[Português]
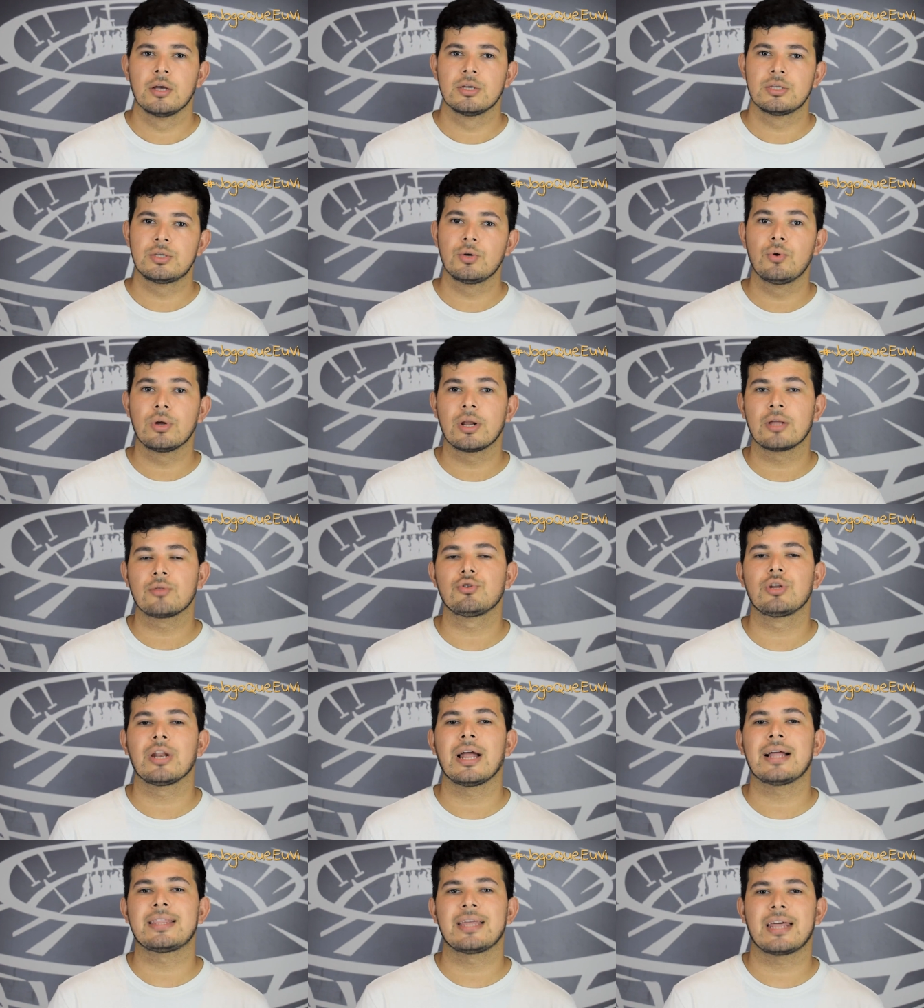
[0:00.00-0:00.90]
segurando os
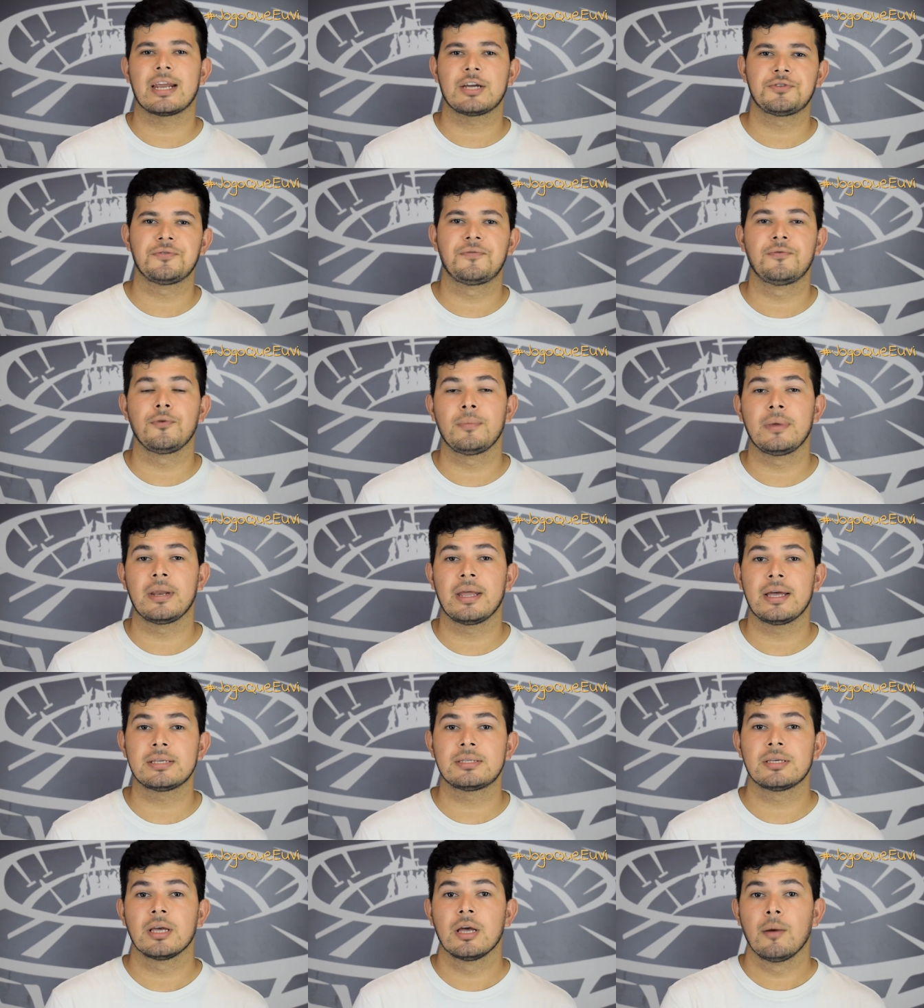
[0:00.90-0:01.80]
laterais do
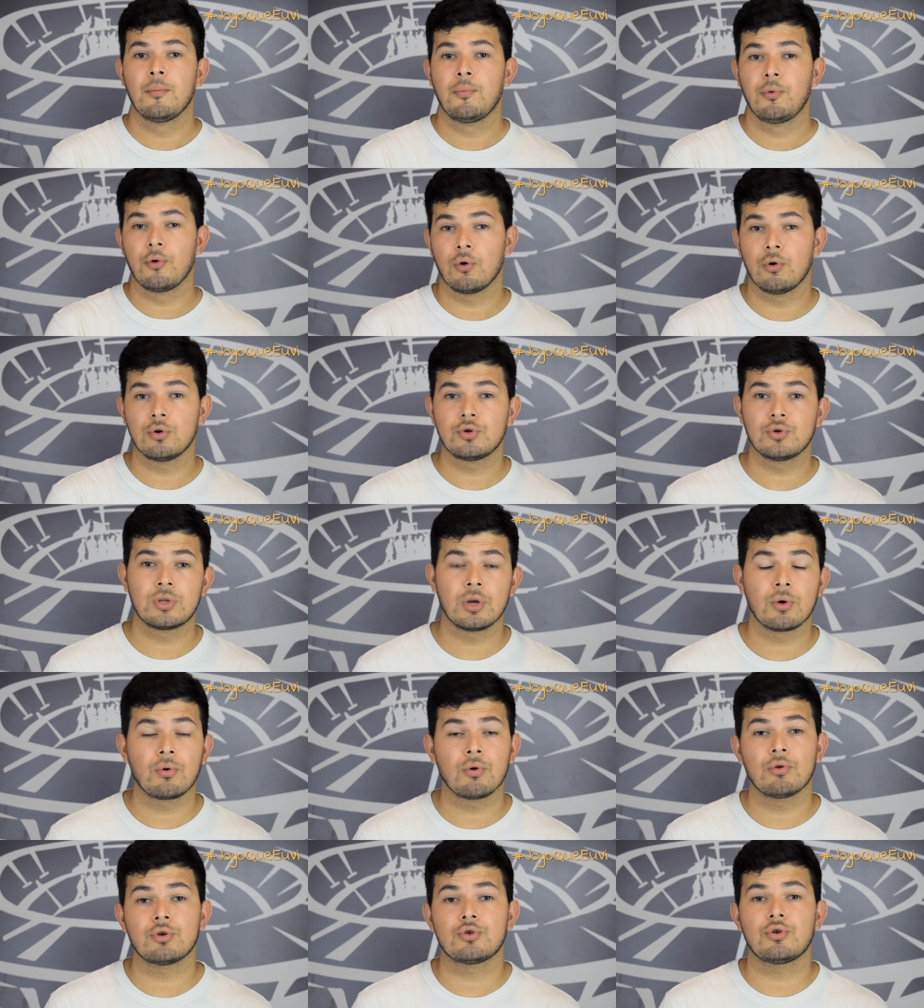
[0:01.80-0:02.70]
Fluminense, por onde o
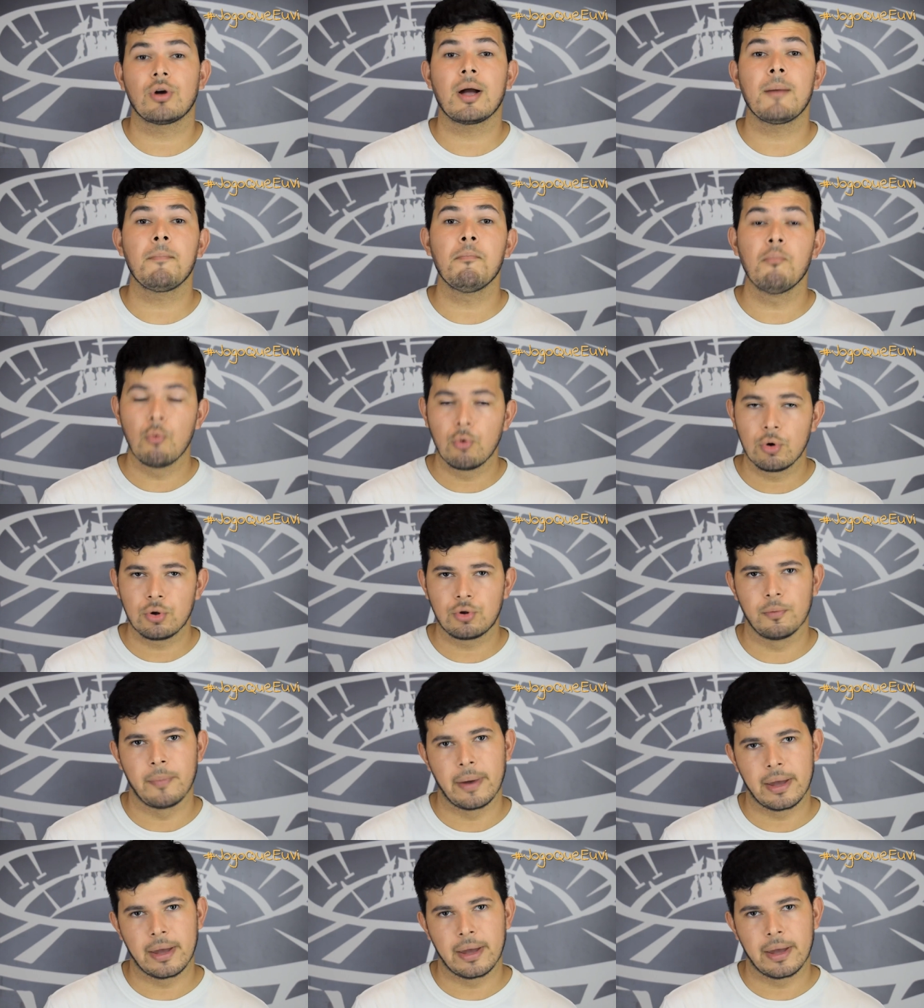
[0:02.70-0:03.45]
tricolor joga muito